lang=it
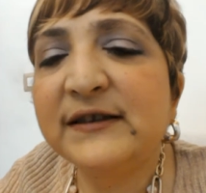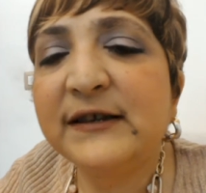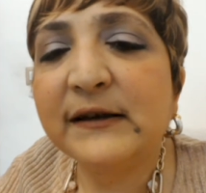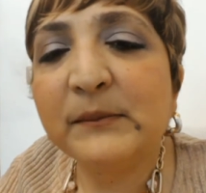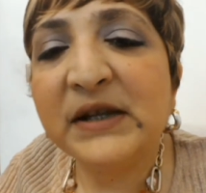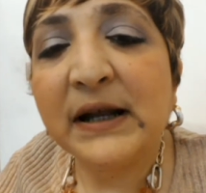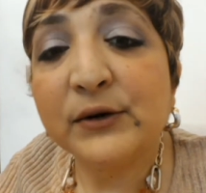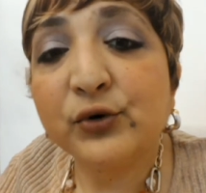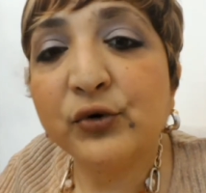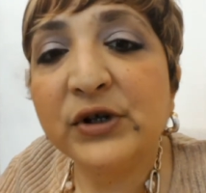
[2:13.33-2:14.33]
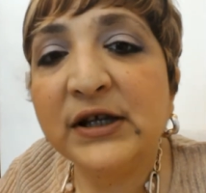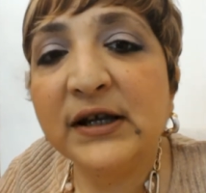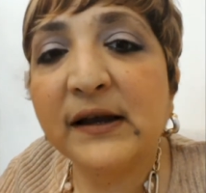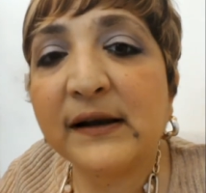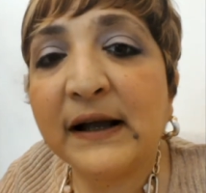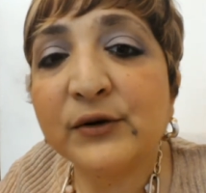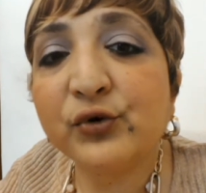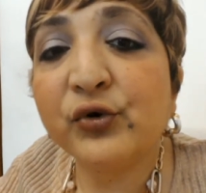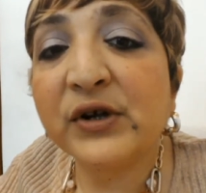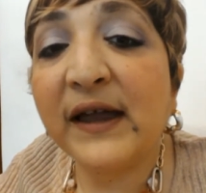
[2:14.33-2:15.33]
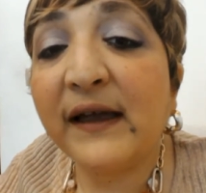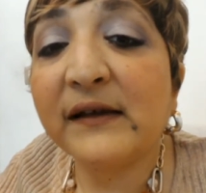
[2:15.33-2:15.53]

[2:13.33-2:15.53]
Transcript: determinato incarnato che